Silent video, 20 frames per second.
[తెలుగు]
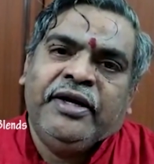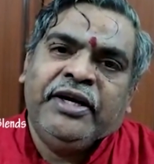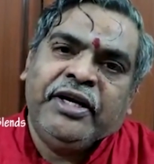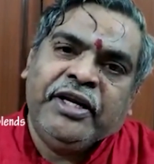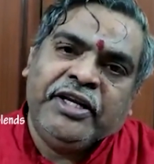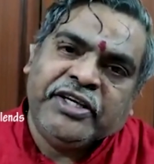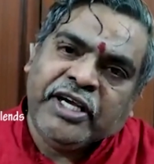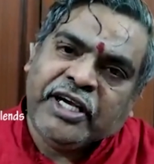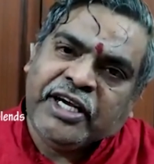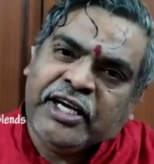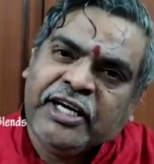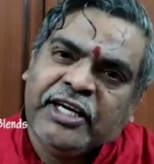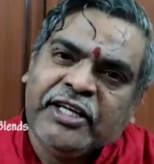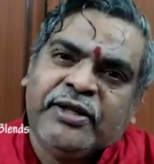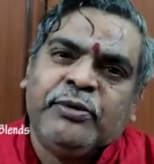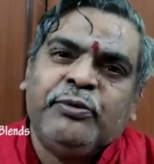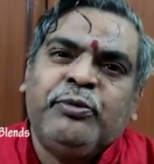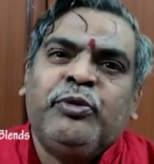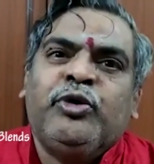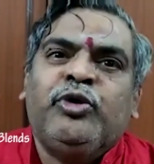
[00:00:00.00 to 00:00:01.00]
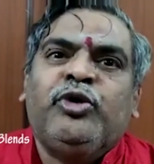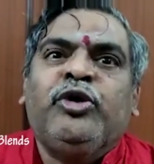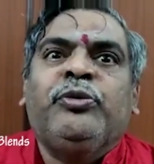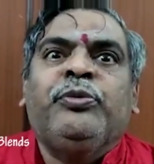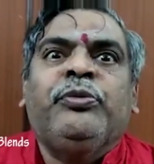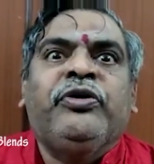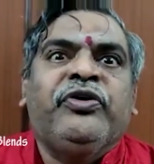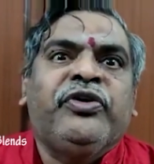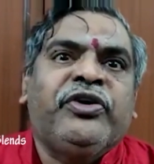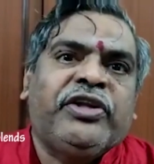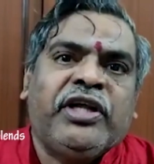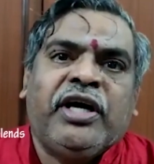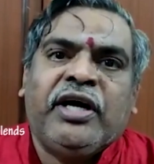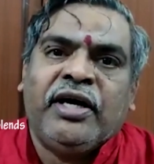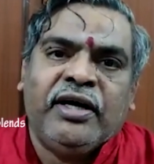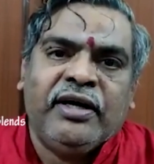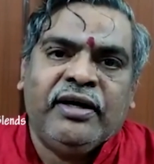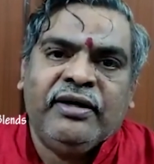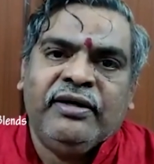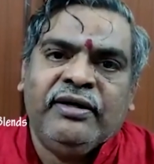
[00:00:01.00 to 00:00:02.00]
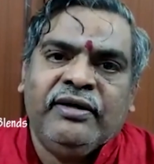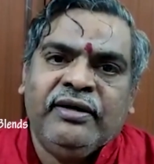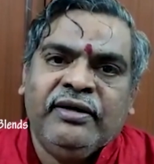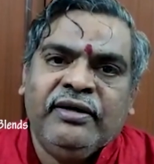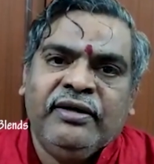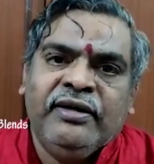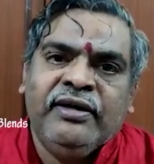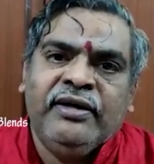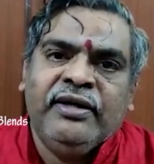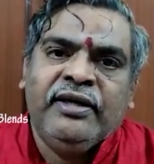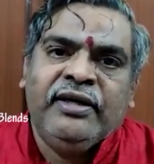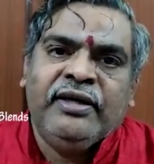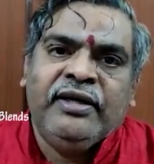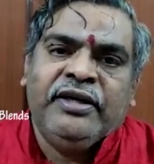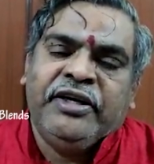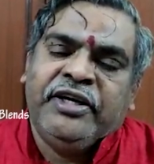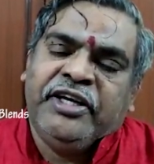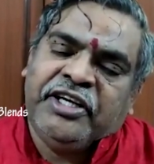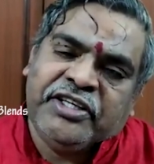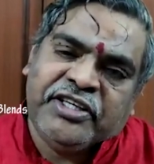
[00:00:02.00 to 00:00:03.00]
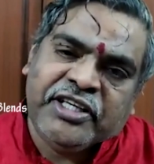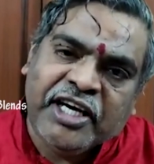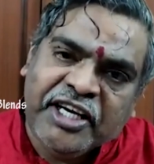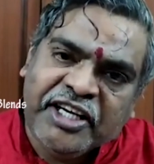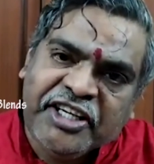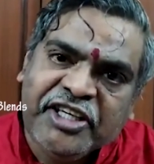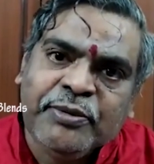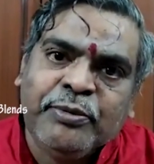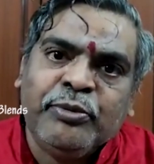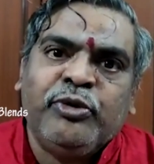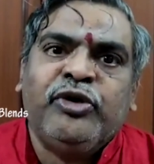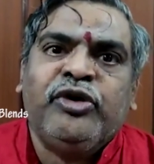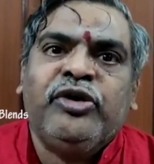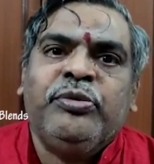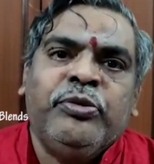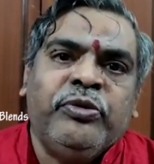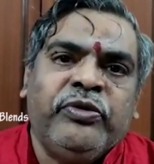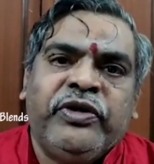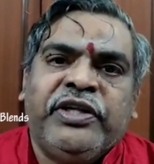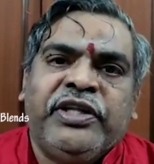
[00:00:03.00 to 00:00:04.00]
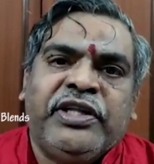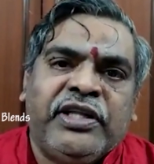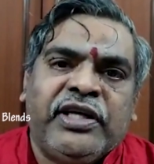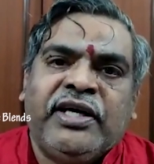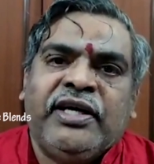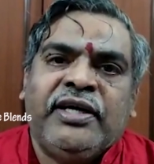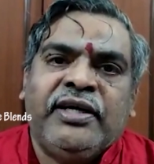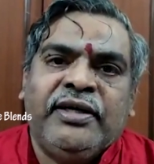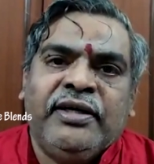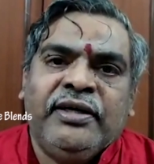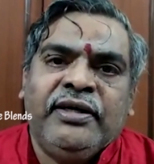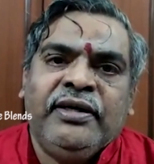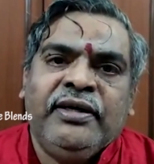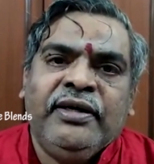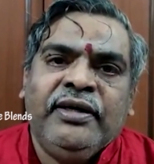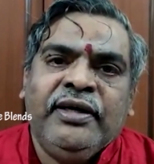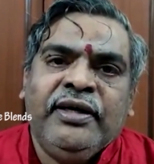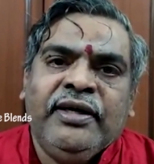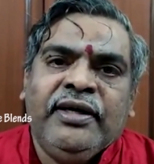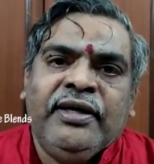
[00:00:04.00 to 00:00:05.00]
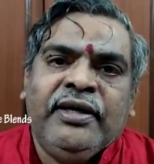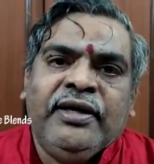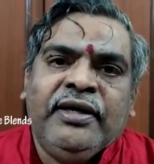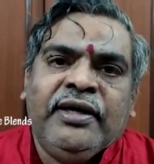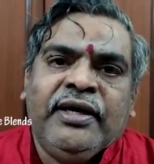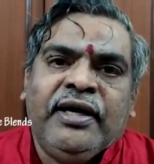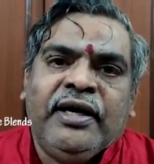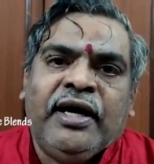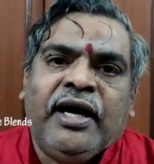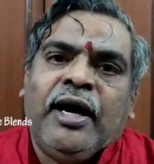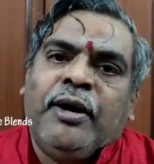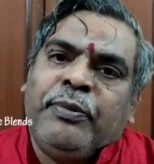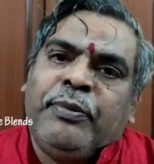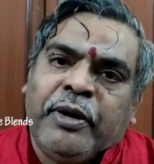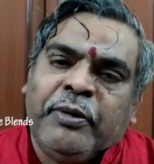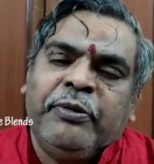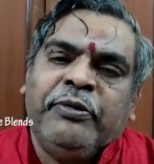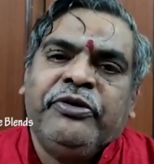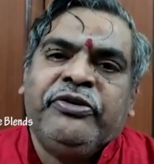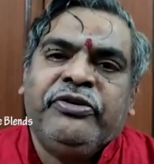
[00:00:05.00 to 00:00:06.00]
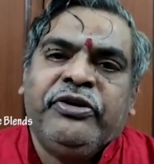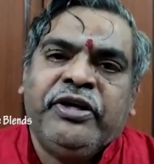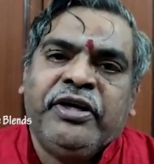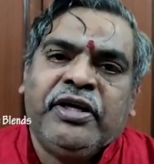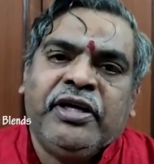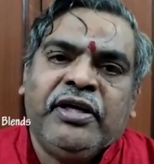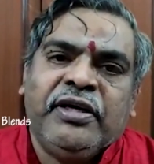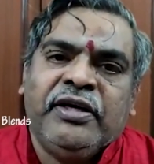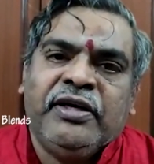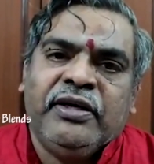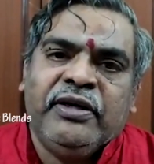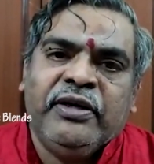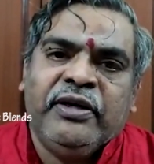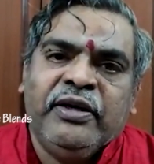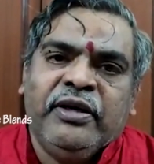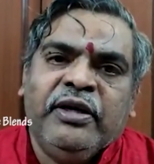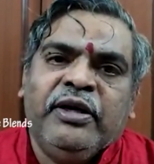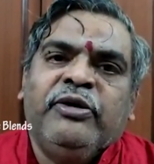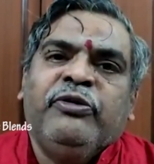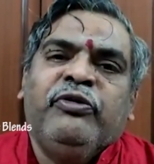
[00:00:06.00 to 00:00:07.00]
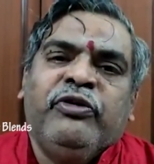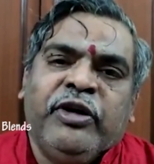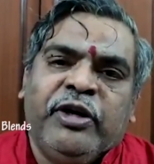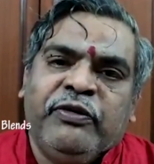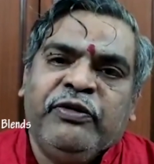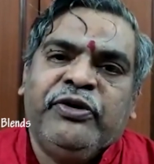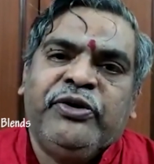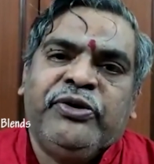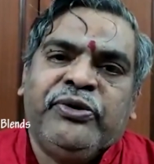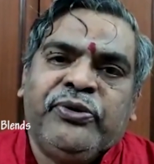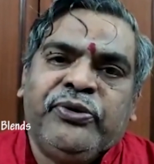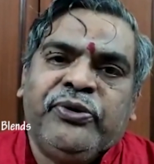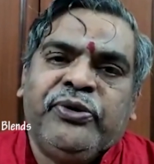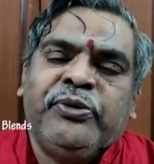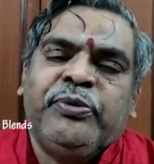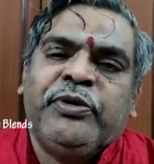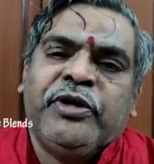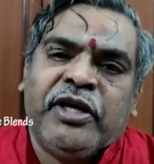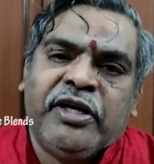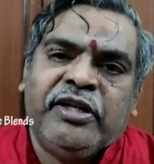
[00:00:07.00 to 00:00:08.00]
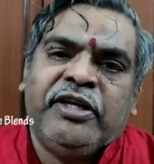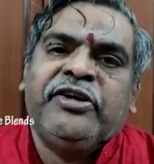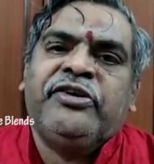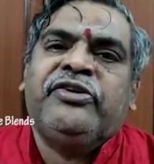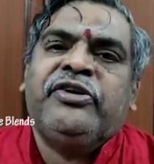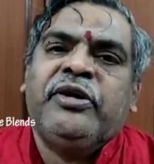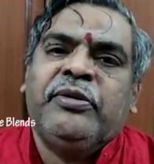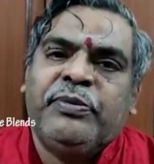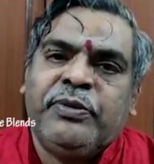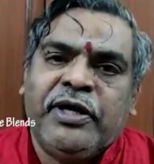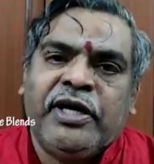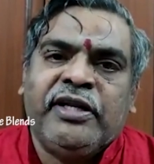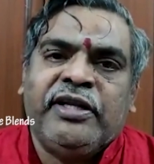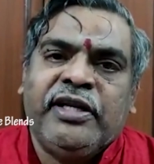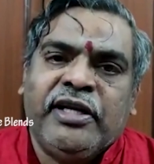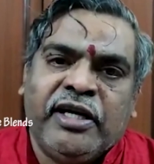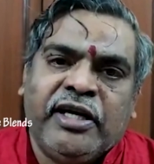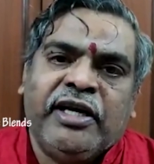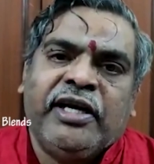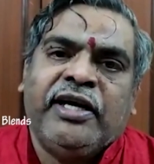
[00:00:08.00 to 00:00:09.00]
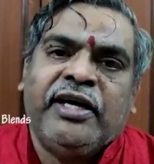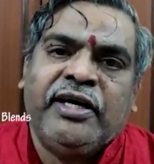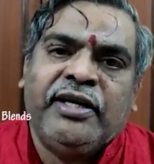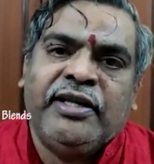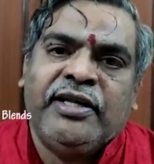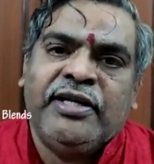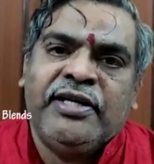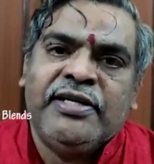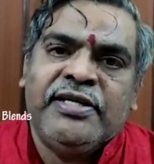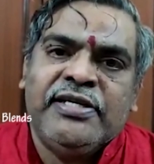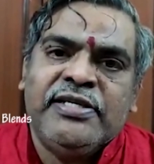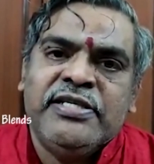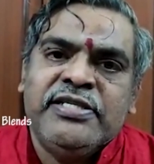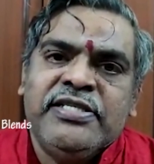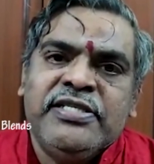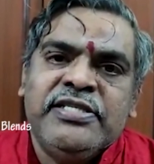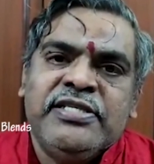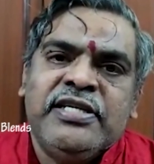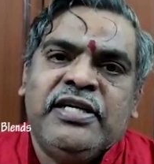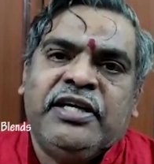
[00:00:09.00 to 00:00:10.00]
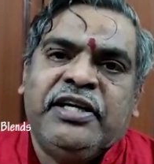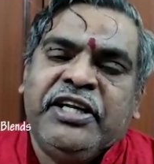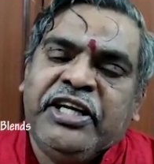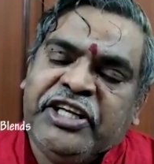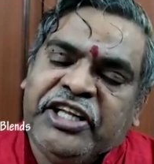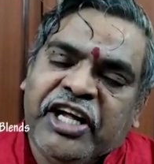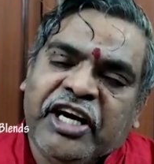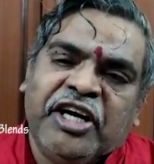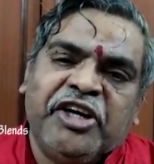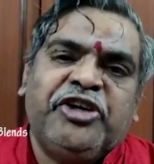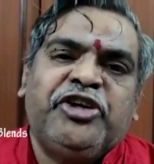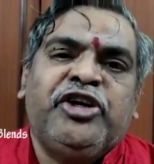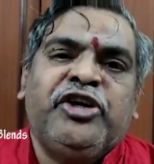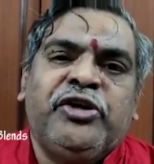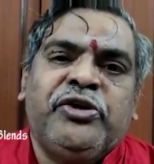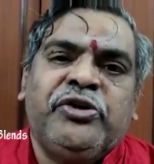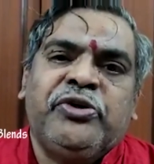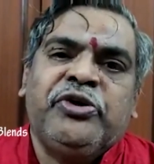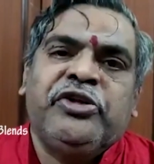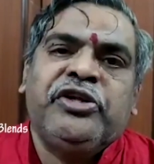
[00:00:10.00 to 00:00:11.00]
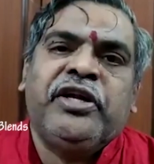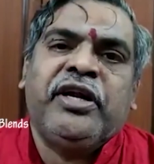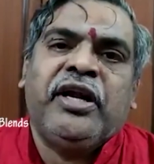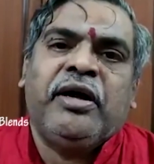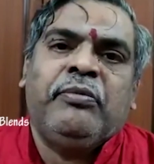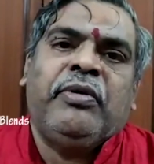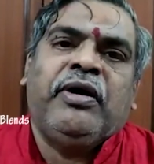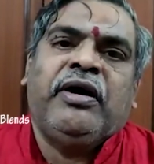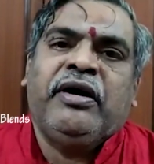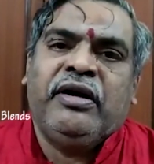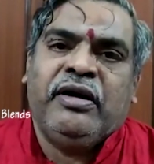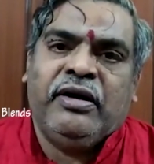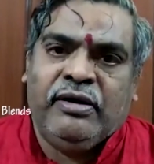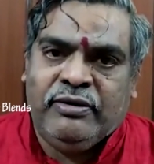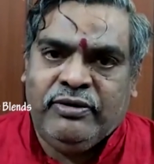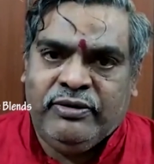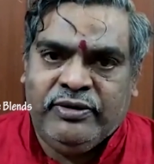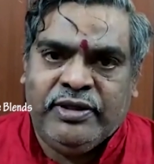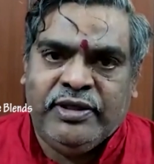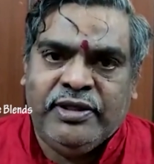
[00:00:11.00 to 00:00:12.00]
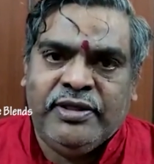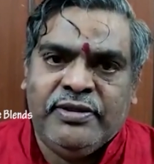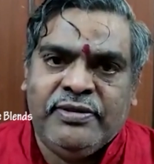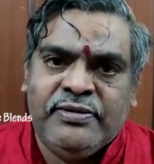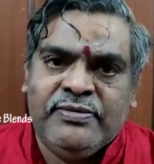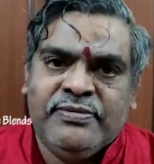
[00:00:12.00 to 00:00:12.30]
నీ సంగీత అంతా నీ సాహిత్యం కుటుంబం అంతా ఆ పరమేశ్వరుడికి విన్నవించుకుంటూ ప్రార్థిస్తున్న ప్రార్థనలయ్యా ఇది నీ దగ్గర చేరుతుందని నమ్మకం నాకుంది